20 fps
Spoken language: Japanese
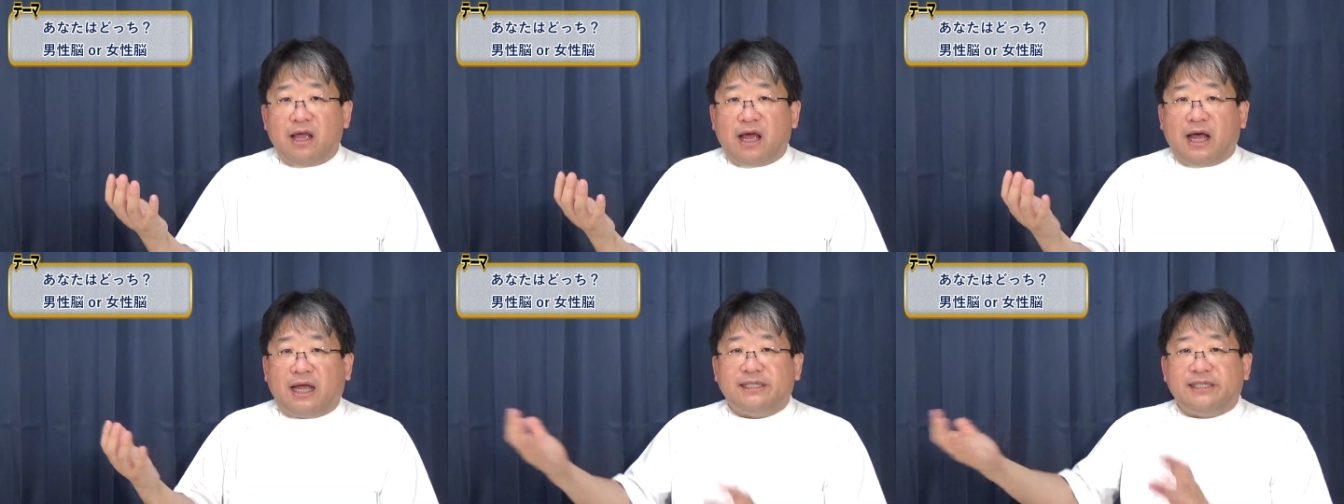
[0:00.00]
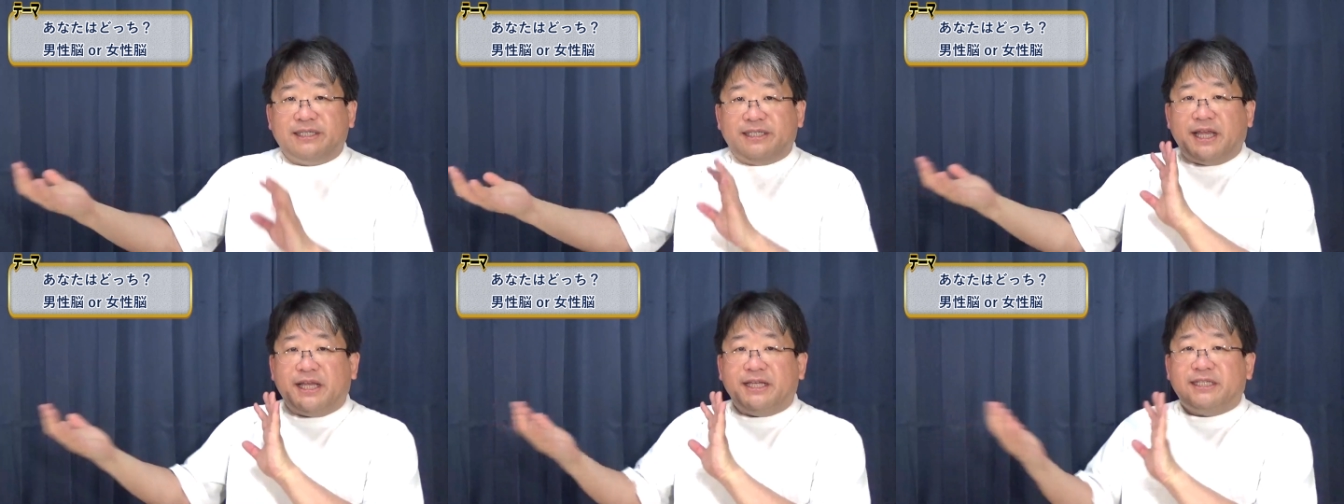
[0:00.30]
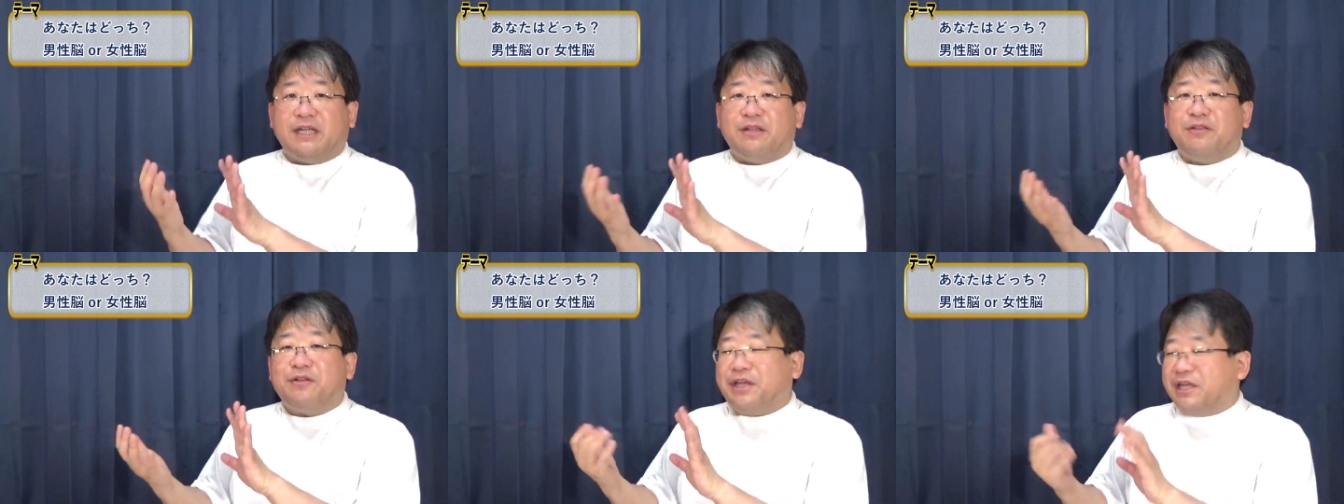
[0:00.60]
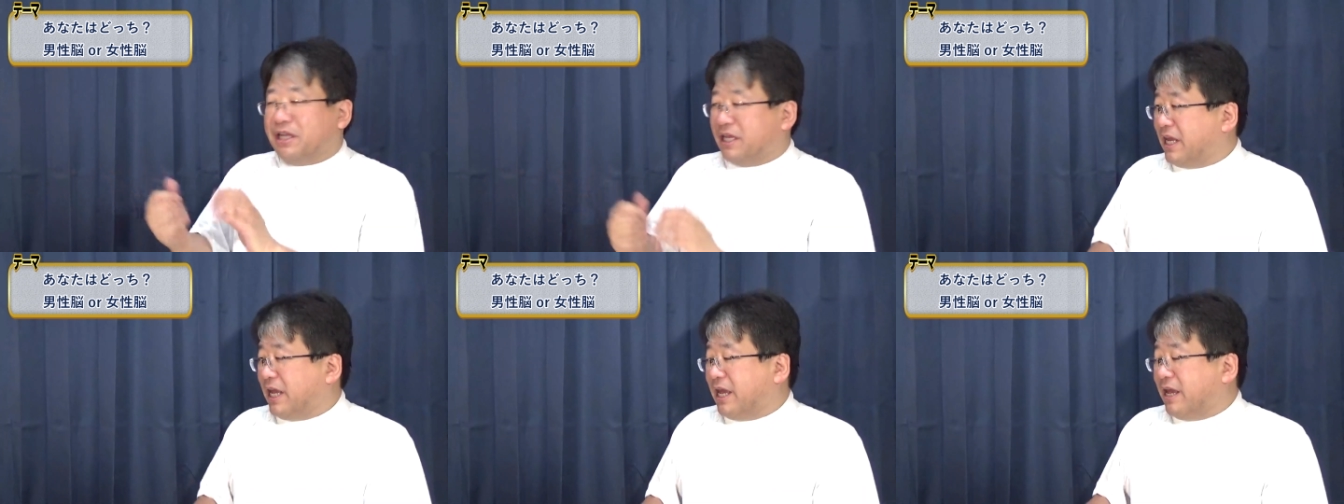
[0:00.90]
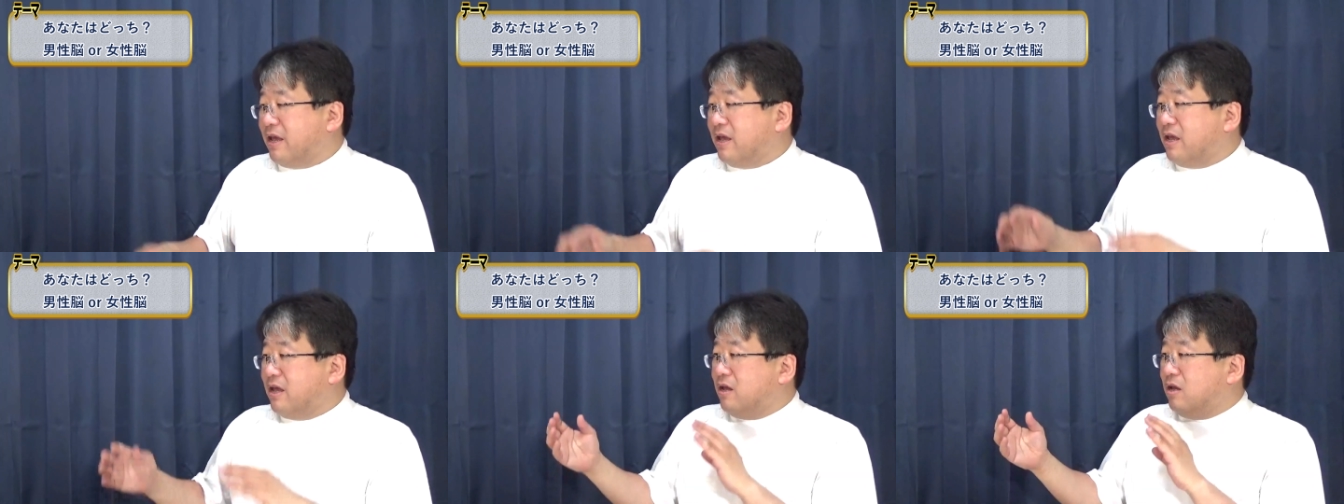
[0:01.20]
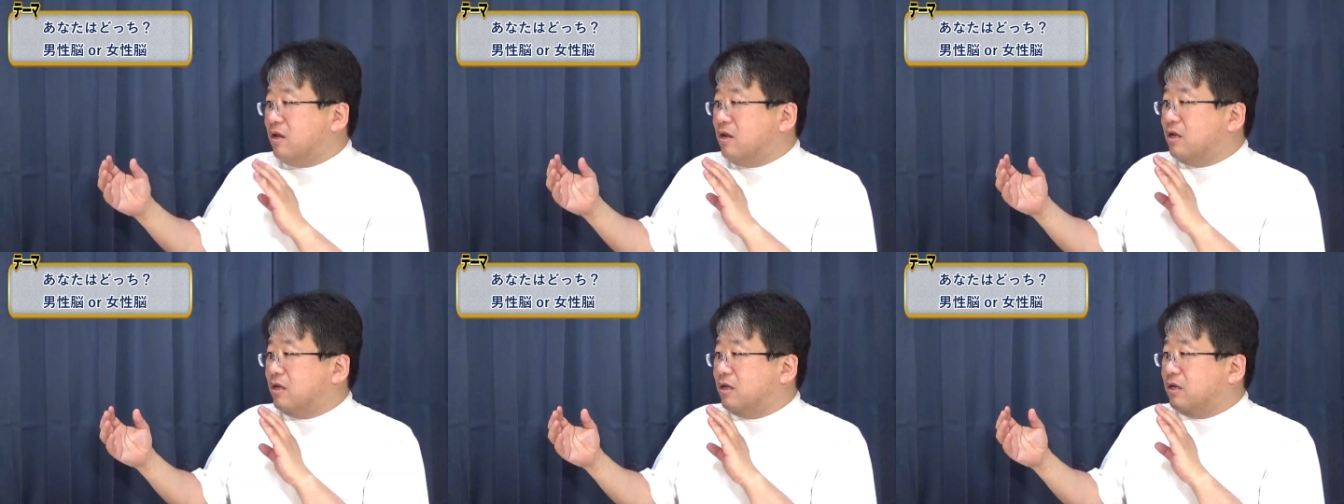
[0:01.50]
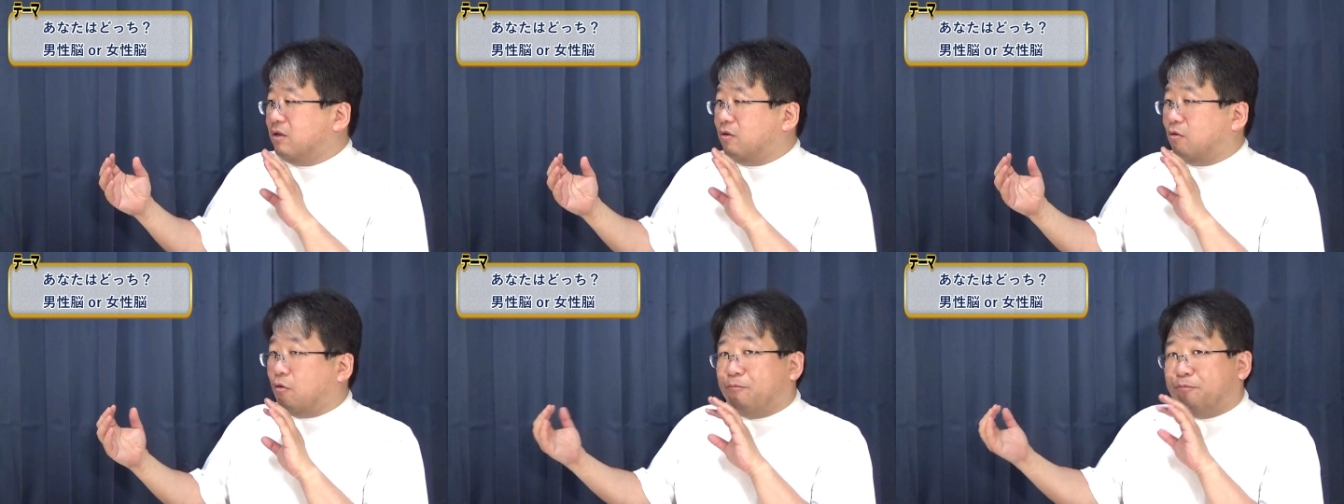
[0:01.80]
発生した時に、
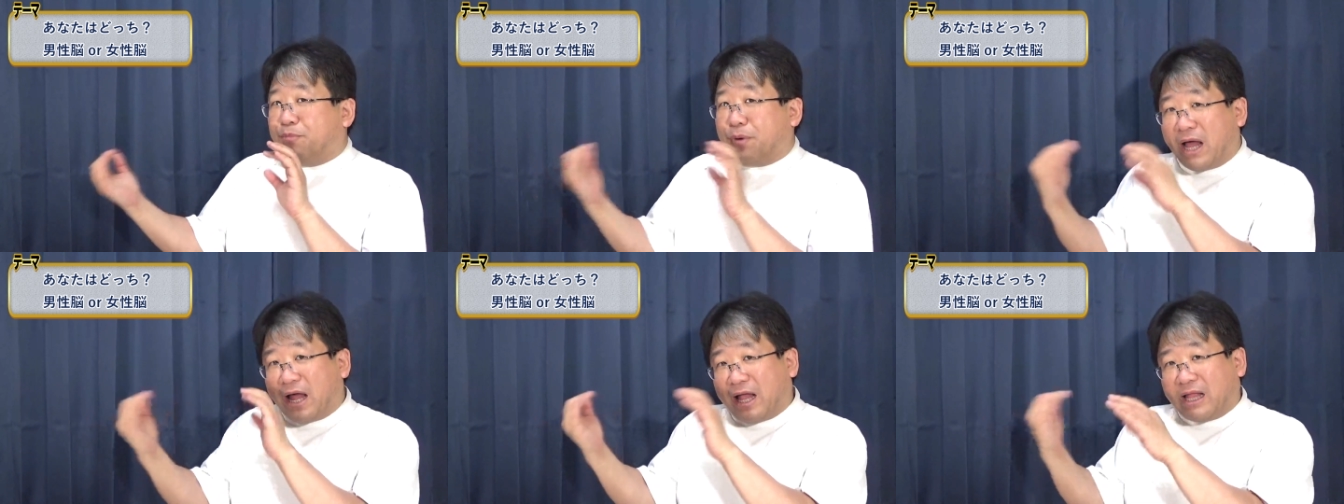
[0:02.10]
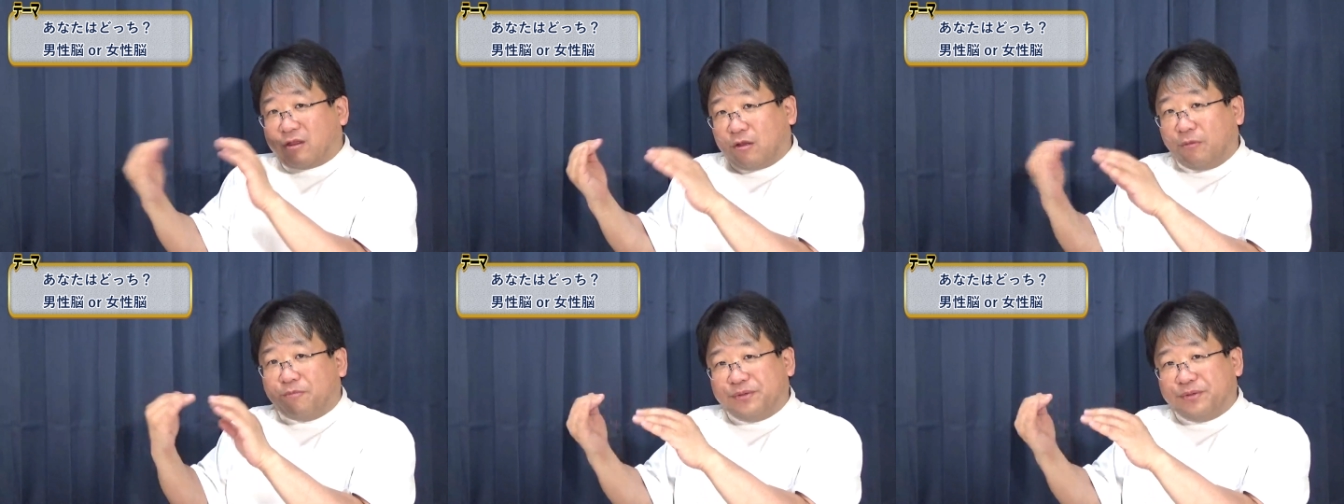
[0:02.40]
こうバーッと